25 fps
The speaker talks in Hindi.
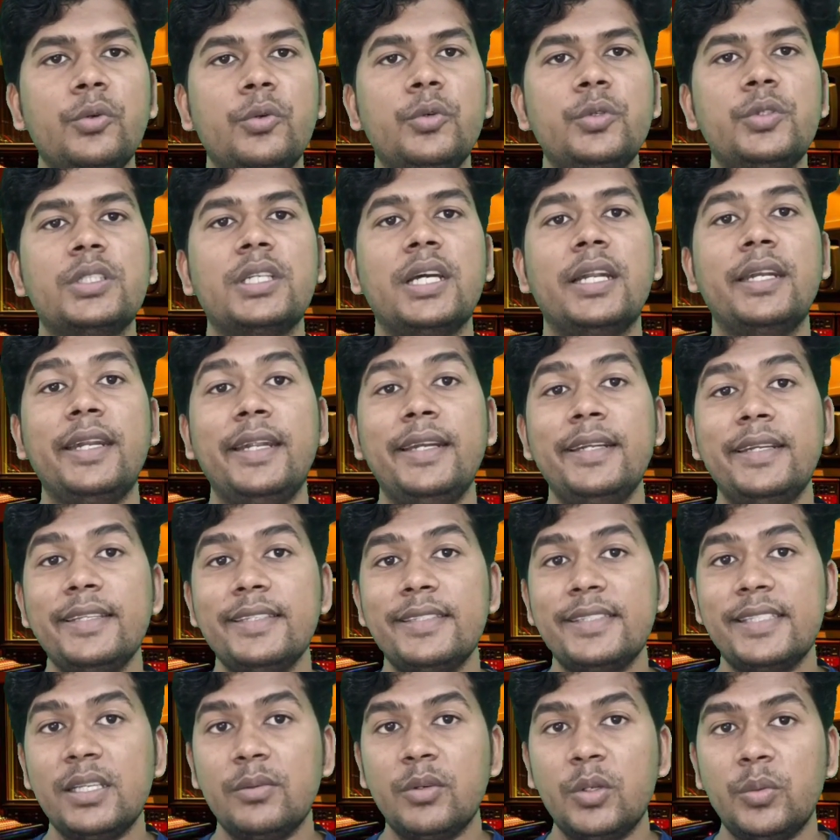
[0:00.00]
उसका
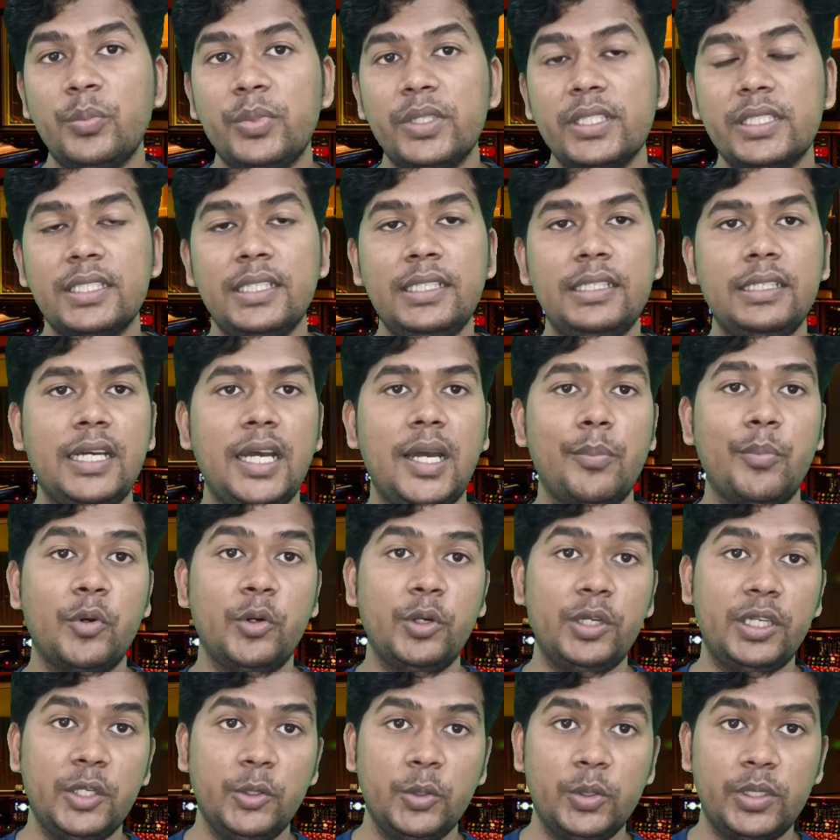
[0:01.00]
97 परसेंट
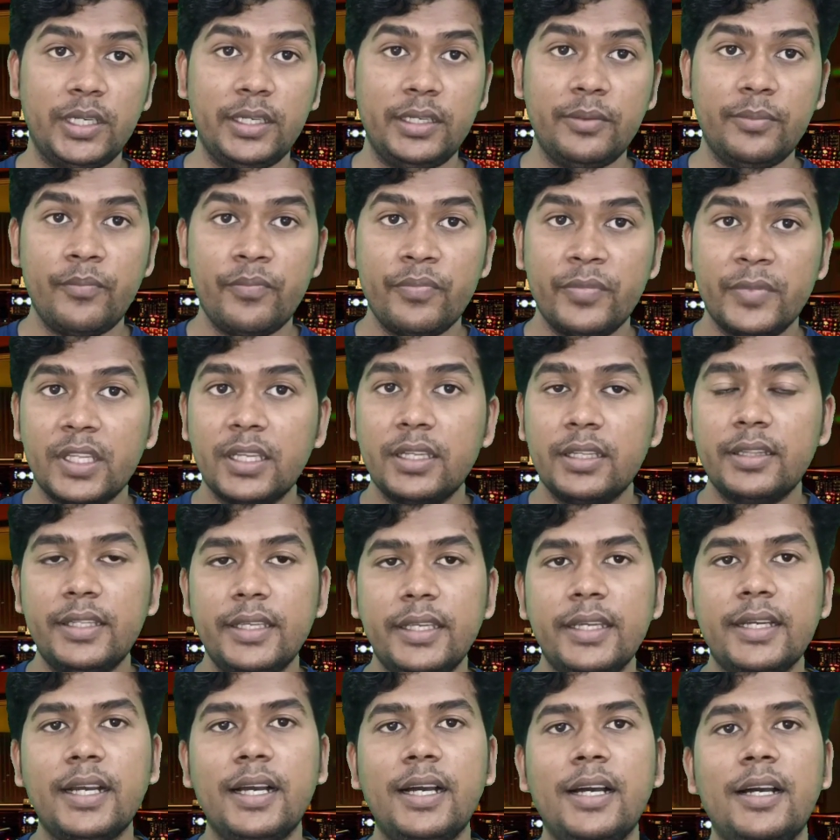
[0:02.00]
आपको ट्यूटर
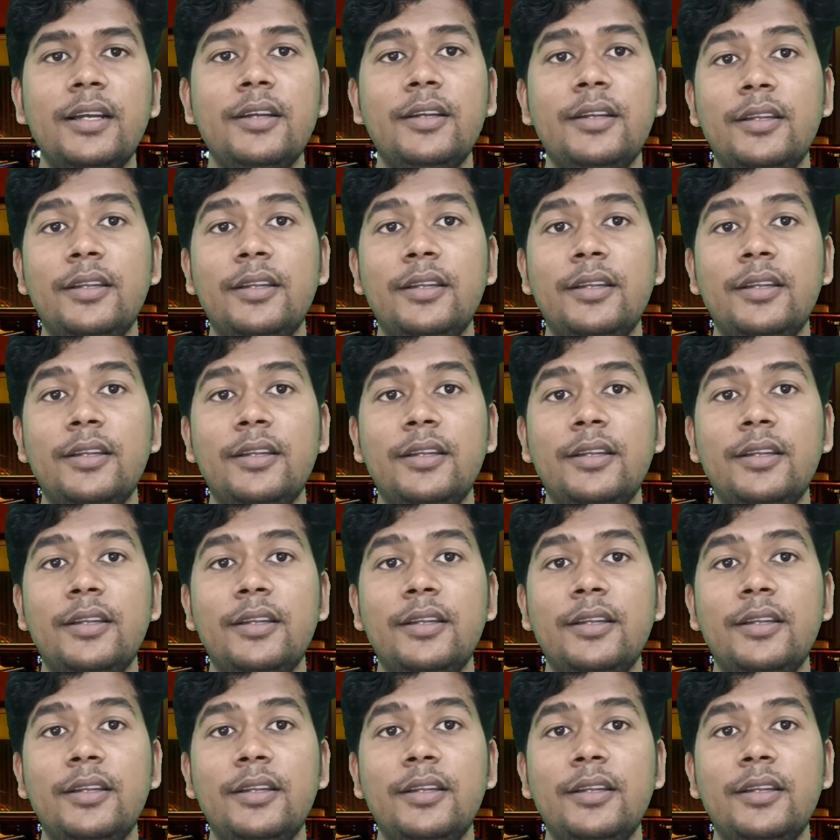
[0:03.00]
देगा